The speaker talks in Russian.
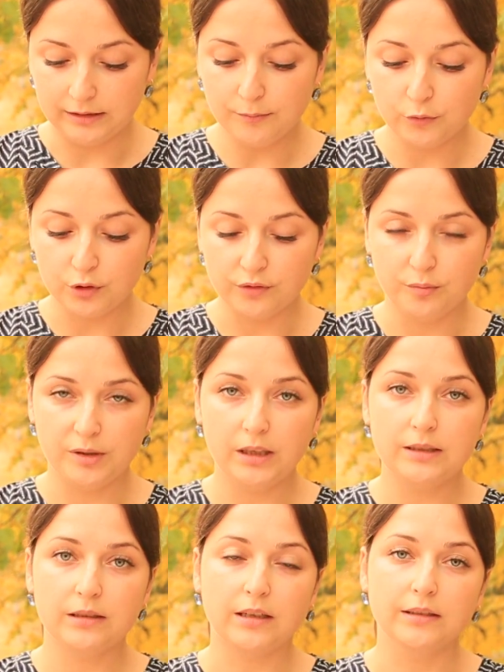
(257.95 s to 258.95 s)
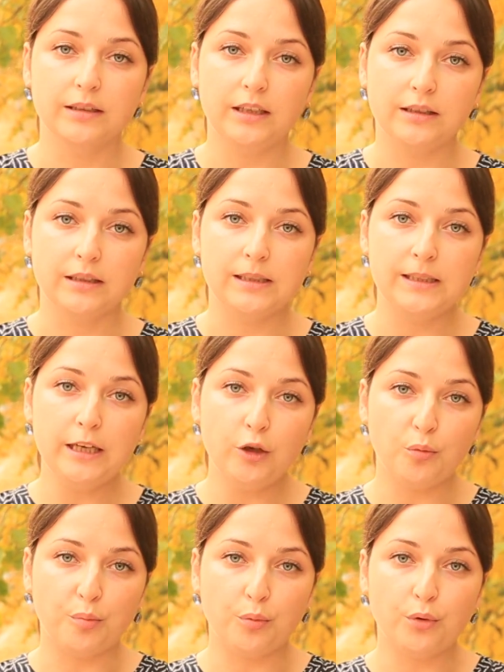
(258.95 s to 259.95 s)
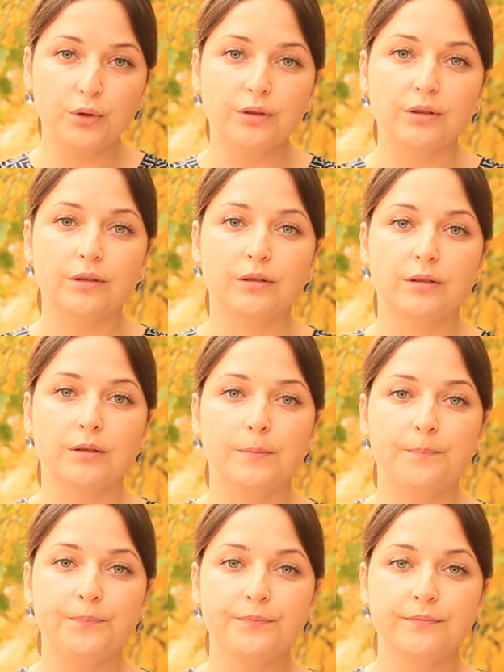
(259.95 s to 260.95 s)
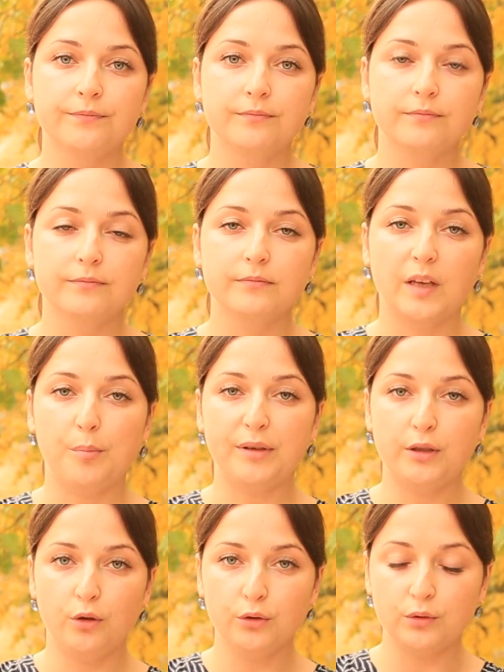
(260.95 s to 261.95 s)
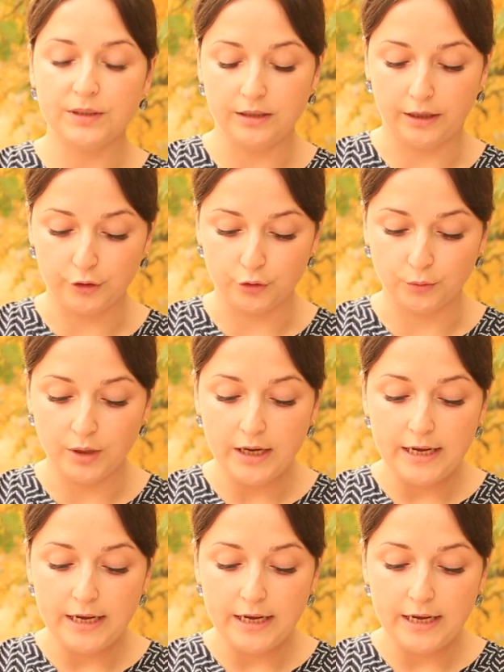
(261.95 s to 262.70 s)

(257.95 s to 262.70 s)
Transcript: Там нужно выбирать конкретно серию под э, определенную задачу.